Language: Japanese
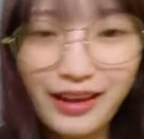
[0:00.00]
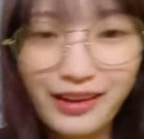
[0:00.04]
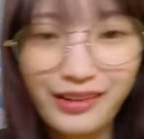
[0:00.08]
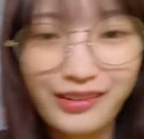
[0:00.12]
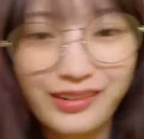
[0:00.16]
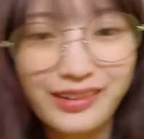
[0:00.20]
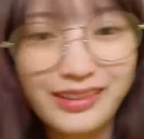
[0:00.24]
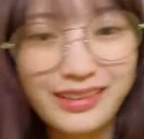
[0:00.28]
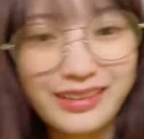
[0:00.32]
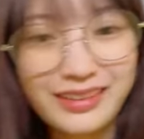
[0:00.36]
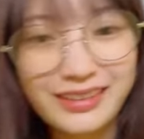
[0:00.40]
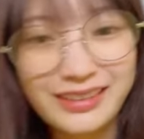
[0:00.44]

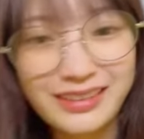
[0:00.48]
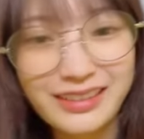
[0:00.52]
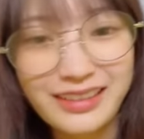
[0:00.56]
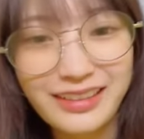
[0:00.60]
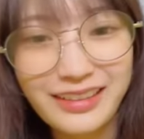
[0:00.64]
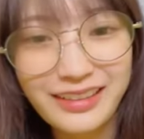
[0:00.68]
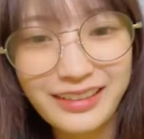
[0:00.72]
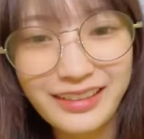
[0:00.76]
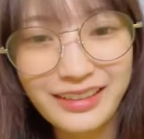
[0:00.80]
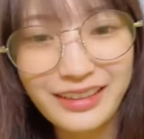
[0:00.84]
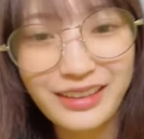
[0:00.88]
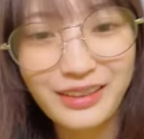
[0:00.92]
これですか
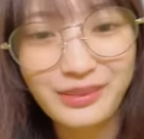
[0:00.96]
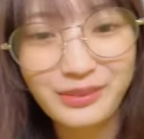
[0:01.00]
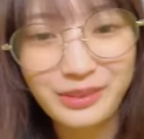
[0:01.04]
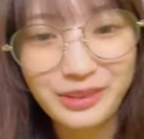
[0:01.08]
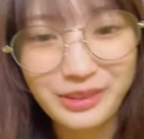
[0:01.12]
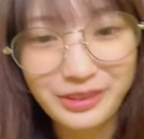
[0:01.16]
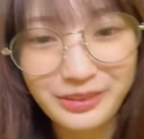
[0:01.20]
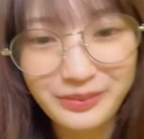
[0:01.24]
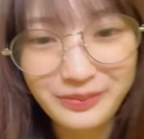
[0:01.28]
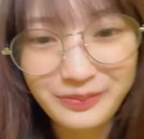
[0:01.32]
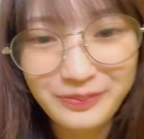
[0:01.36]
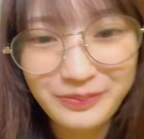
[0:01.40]
ね多分
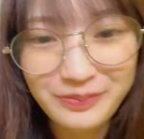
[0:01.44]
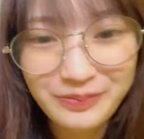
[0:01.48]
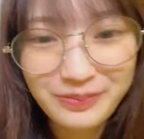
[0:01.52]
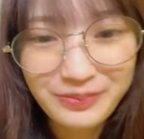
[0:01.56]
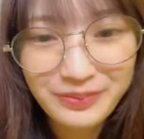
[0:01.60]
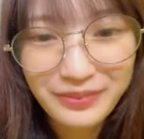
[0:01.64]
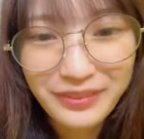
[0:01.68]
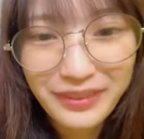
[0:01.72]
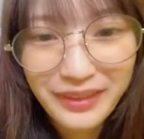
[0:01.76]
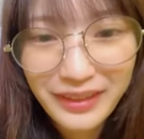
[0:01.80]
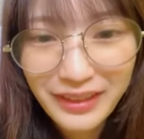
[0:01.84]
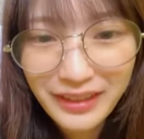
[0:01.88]

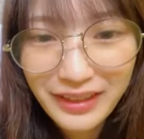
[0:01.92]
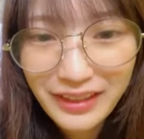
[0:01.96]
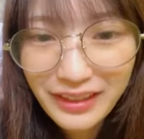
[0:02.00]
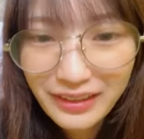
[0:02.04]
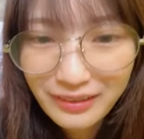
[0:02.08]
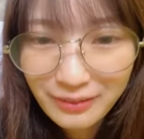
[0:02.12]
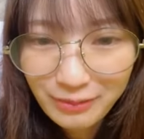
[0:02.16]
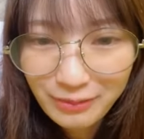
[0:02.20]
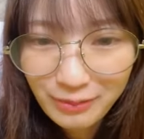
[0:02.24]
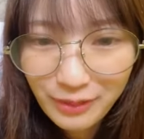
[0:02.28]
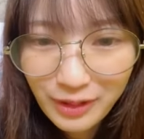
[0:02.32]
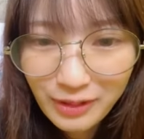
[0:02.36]

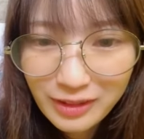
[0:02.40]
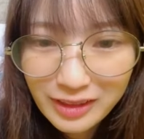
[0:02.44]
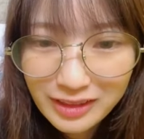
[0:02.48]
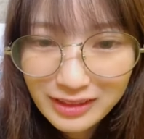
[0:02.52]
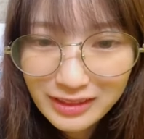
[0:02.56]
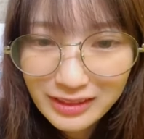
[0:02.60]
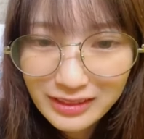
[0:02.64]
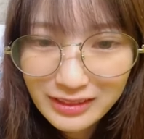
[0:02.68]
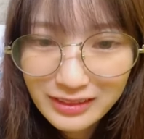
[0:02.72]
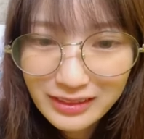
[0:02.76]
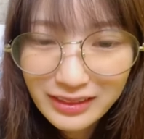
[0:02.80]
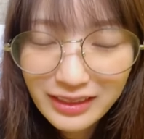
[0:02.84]
ママ
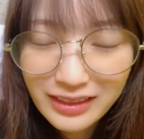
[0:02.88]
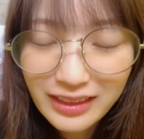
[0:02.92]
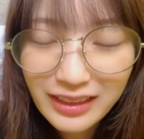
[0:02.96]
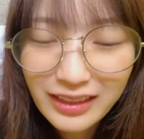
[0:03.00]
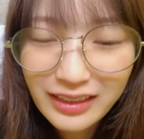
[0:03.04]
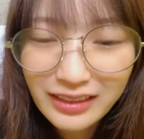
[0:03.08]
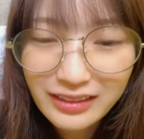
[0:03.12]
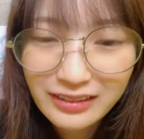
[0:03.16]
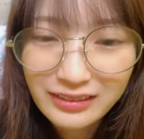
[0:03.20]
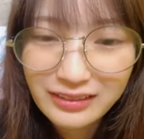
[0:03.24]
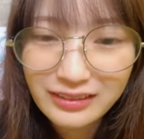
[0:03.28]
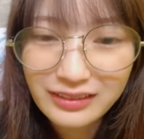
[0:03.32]
千
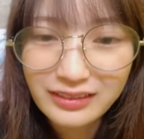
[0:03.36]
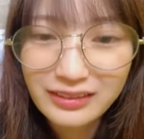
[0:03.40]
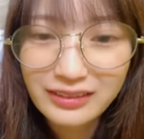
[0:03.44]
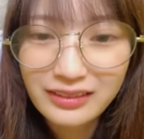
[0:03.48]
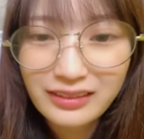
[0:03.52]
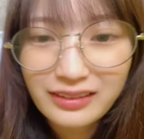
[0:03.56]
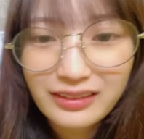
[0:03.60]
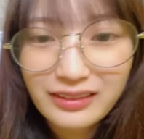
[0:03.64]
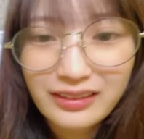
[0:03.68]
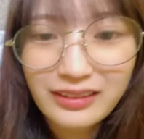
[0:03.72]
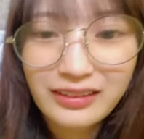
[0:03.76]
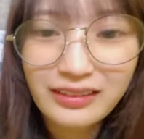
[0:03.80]
ね
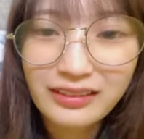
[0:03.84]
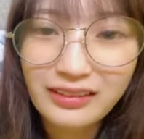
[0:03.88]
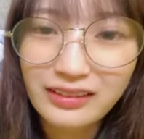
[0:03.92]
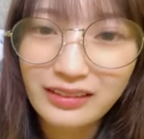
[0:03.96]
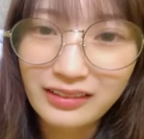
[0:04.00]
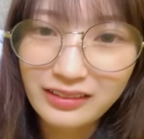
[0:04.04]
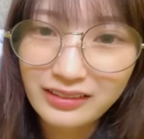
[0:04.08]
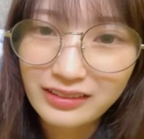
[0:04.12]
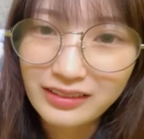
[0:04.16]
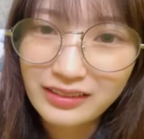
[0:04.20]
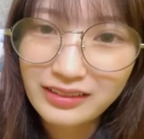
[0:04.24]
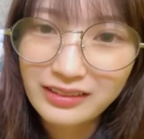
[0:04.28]
なん
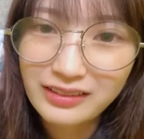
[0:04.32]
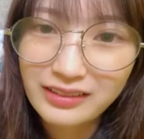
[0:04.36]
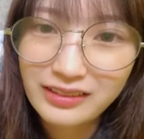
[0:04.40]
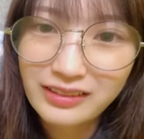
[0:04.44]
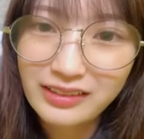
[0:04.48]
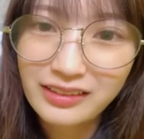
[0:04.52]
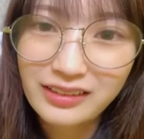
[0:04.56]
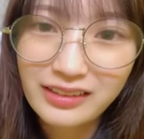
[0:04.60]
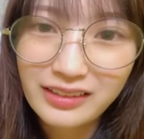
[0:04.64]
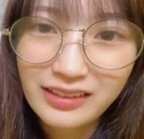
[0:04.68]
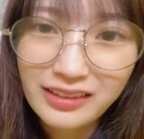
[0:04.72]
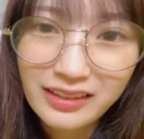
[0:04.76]
か
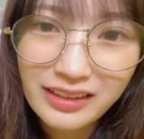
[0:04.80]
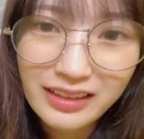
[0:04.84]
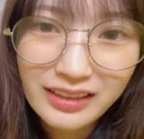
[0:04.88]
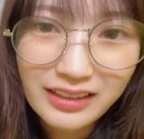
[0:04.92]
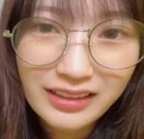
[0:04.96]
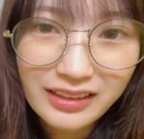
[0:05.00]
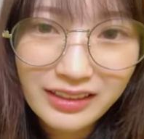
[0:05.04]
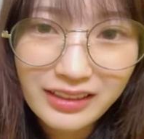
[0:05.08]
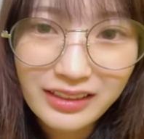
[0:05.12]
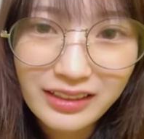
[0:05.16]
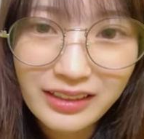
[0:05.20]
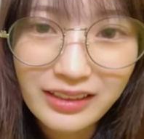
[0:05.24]

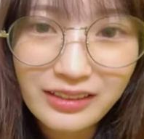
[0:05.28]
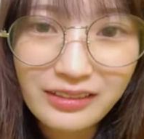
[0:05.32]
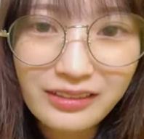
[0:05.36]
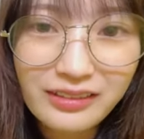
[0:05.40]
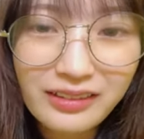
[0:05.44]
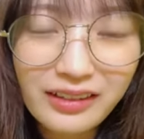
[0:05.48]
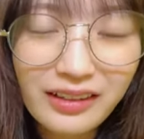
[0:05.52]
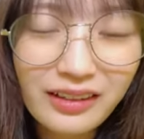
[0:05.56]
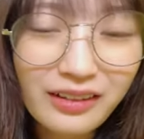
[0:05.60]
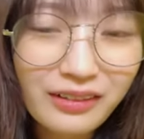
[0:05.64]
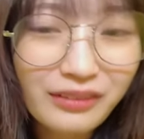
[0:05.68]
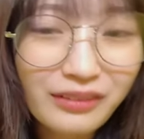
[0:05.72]

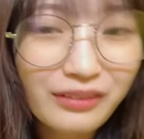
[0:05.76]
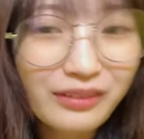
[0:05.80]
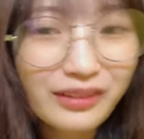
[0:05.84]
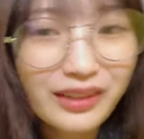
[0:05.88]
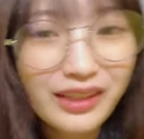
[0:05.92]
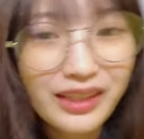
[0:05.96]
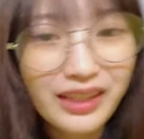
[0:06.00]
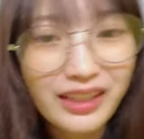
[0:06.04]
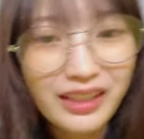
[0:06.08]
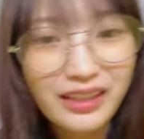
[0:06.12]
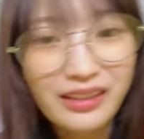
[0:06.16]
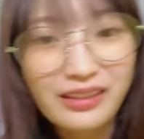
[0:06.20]
イルカ大
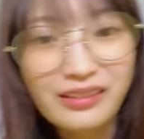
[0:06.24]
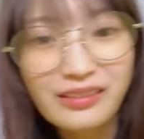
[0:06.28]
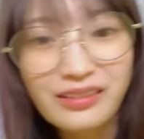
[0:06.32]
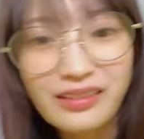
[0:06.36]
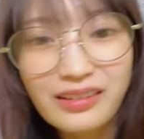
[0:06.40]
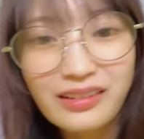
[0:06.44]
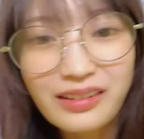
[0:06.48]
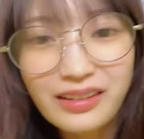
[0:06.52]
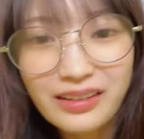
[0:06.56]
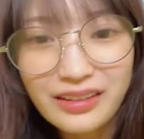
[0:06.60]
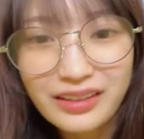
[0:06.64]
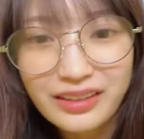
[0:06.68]
きい
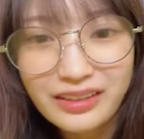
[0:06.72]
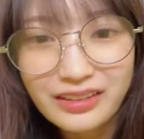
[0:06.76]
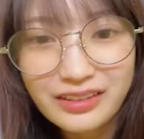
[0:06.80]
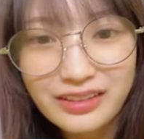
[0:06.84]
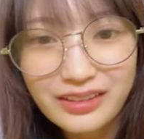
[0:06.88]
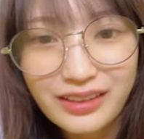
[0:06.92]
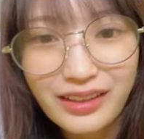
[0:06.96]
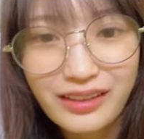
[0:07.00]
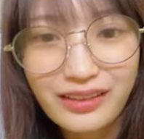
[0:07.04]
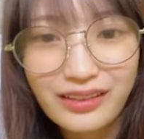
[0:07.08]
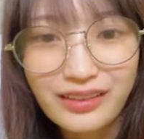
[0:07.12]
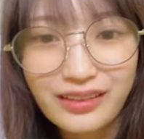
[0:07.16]
イルカがたく
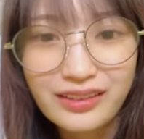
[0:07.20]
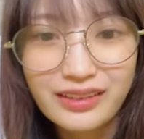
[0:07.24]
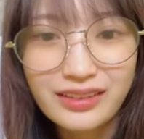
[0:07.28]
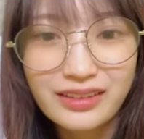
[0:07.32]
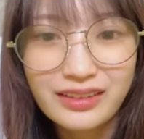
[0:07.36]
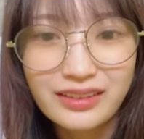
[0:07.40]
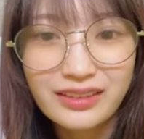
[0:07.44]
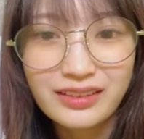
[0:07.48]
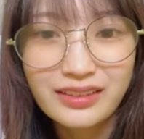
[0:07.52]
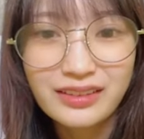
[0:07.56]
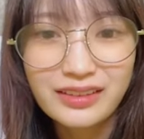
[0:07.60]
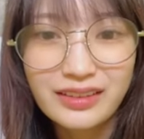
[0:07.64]
さん
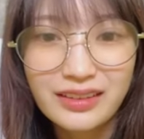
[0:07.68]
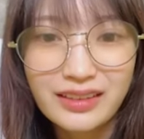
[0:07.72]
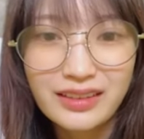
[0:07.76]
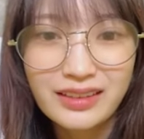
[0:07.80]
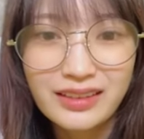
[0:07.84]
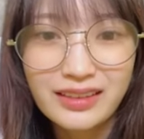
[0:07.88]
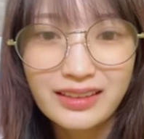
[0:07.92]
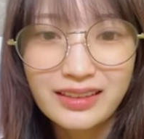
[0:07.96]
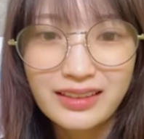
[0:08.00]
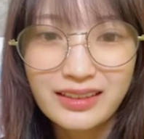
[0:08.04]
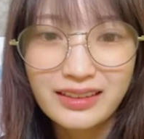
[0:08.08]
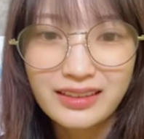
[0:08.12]

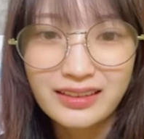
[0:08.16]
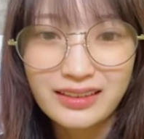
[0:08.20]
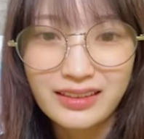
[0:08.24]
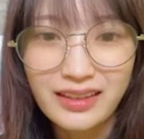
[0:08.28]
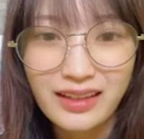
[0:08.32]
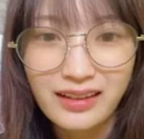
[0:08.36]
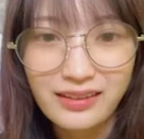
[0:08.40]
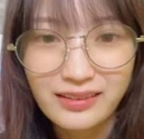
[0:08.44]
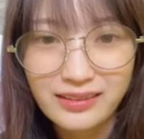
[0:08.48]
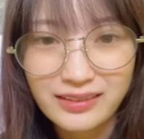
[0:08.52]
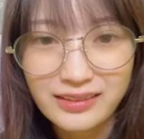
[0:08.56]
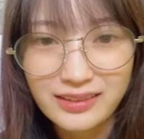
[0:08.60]
た
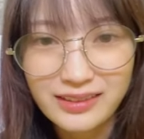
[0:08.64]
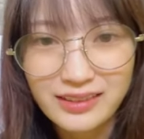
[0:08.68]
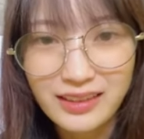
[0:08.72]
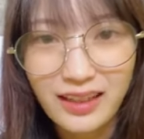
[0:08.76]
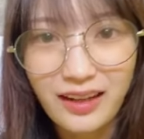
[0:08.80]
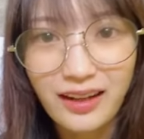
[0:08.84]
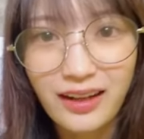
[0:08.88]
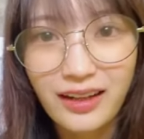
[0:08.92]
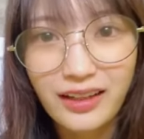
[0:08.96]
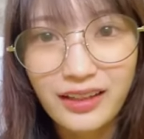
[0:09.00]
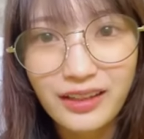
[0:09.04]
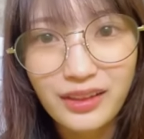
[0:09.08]
くさ
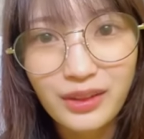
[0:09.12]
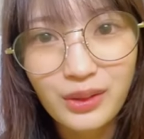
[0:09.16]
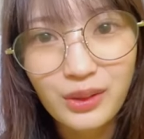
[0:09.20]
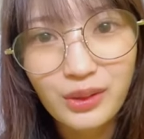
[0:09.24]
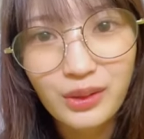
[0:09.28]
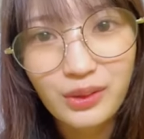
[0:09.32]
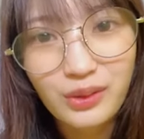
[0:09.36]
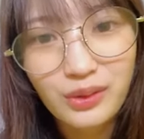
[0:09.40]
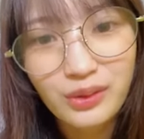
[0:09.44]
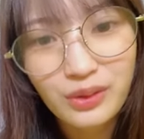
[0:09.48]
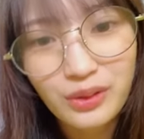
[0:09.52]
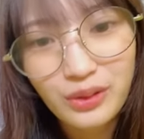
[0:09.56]
んいる
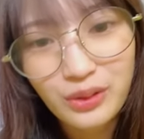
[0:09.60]
よ